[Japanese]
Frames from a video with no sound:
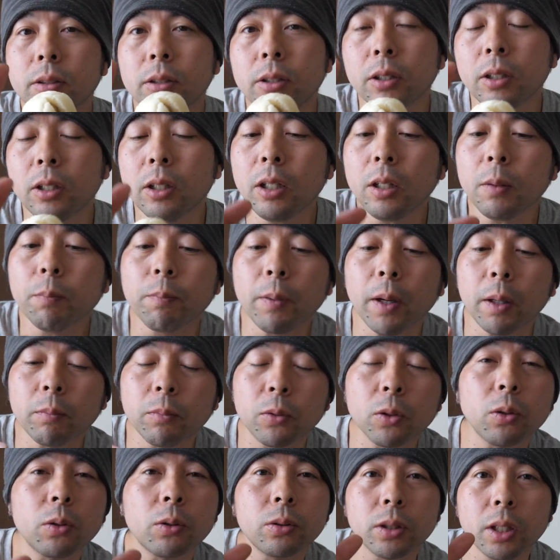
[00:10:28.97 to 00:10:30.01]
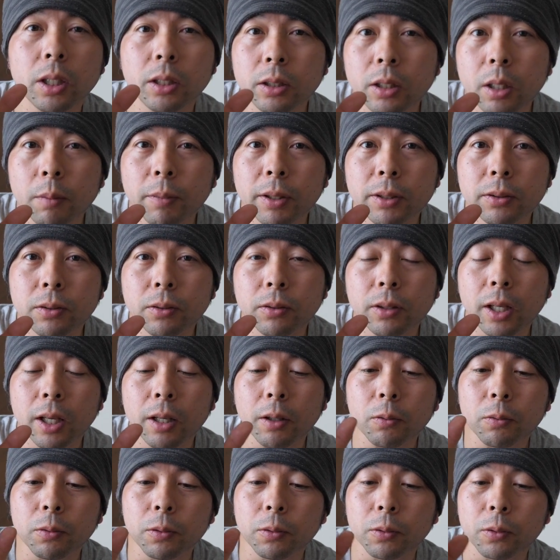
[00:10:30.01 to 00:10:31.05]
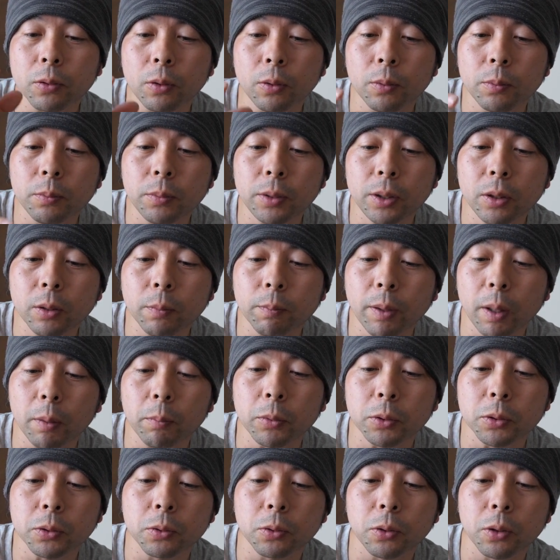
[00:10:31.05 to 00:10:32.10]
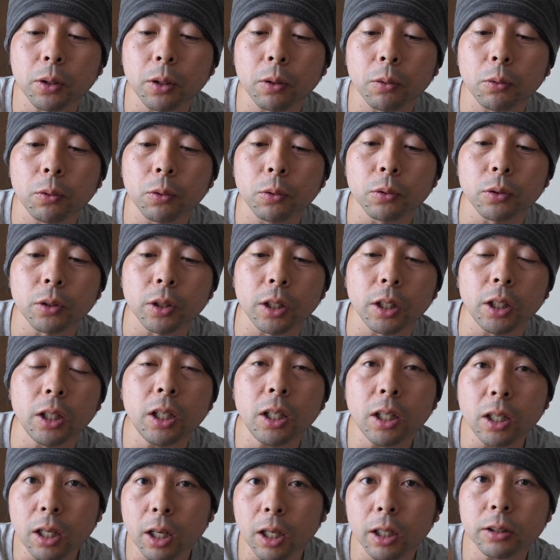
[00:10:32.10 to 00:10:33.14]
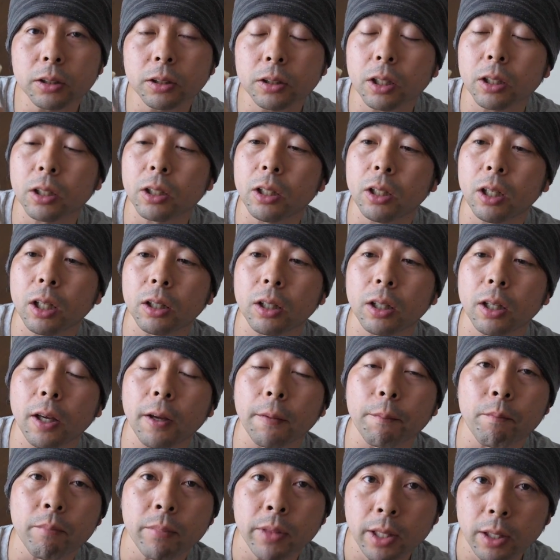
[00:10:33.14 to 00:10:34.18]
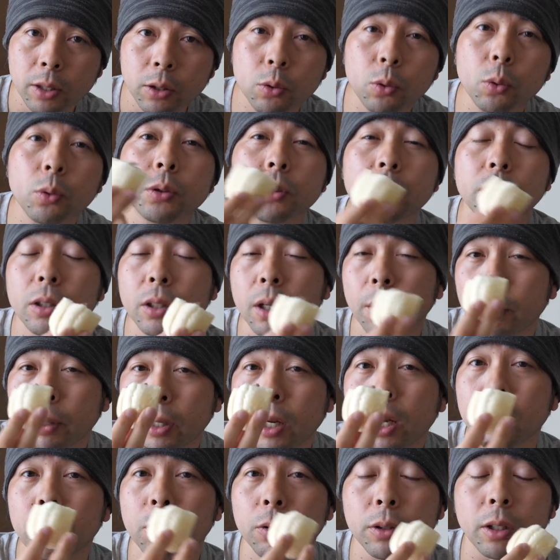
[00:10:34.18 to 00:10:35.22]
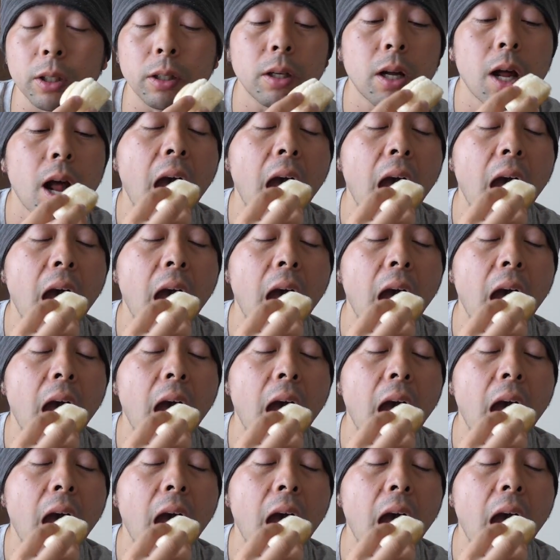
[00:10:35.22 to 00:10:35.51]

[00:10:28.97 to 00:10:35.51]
ちぎりパンもよくできてますよね。こう、コンビニのパンもすごいけど、こう、いい感じで切れて、一口で食べられるように。